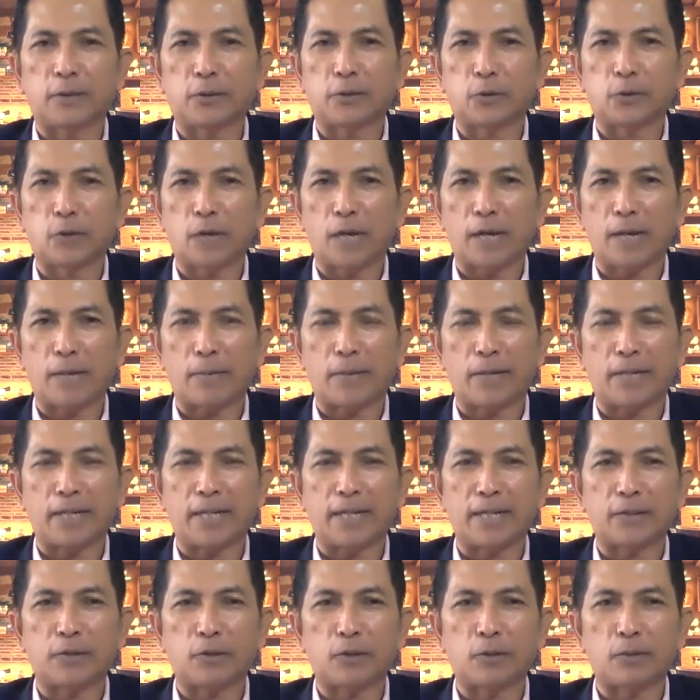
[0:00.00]
juga
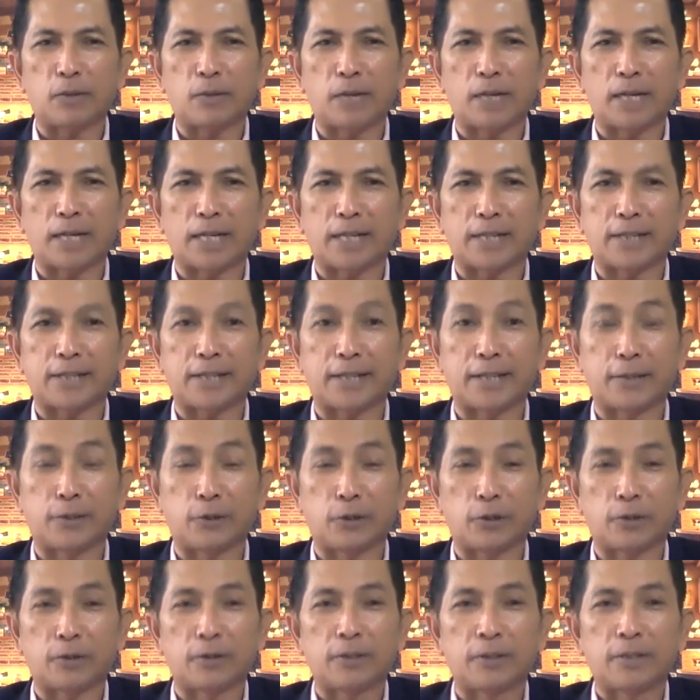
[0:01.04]
KPK itu kebakaran
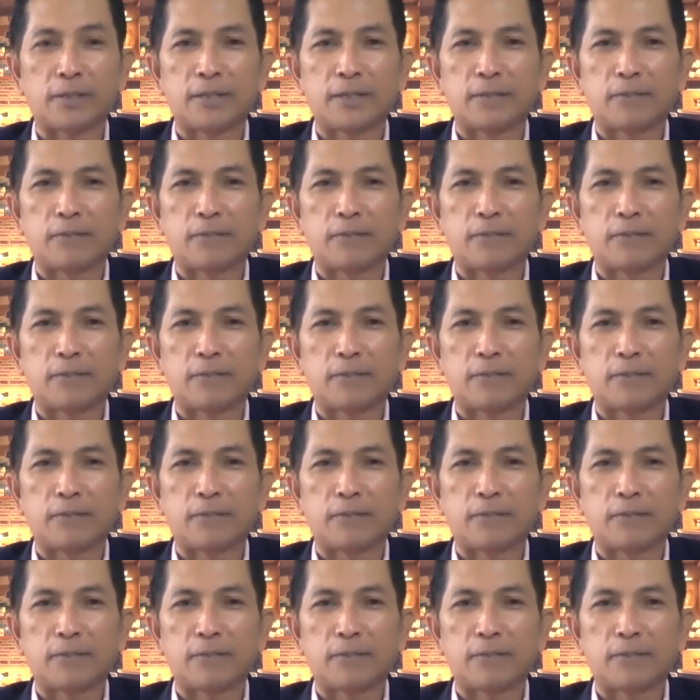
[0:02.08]
jenggot